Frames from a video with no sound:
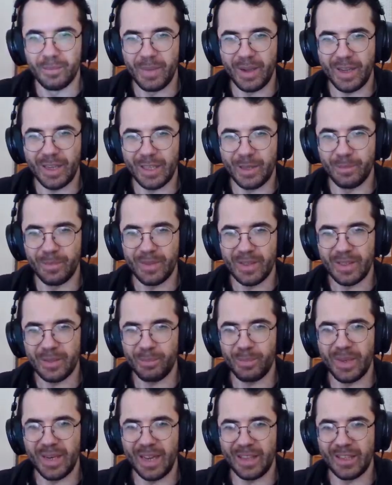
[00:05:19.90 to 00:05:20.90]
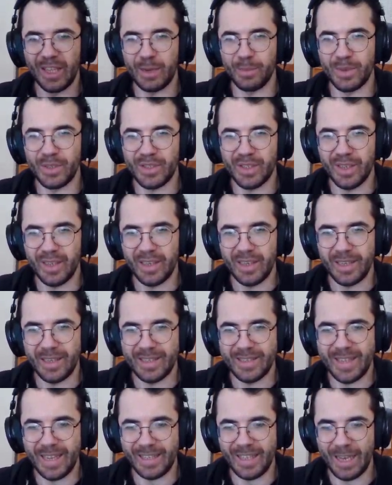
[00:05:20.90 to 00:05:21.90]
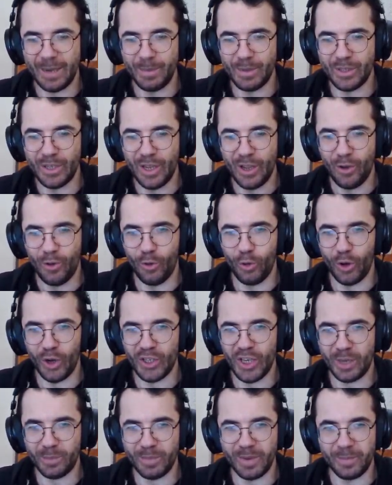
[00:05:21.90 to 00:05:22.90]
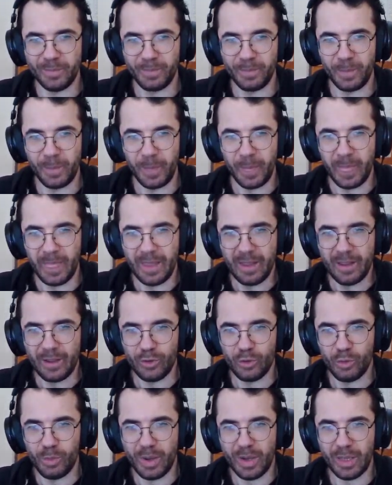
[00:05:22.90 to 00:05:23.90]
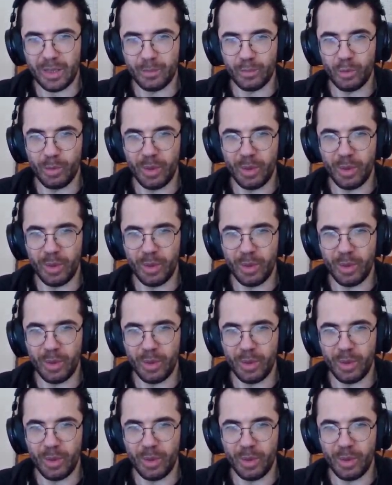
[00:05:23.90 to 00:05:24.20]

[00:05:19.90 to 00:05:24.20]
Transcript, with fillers: Bakalım planlarımız, isteklerimiz olacak mı? Dur bakalım, dur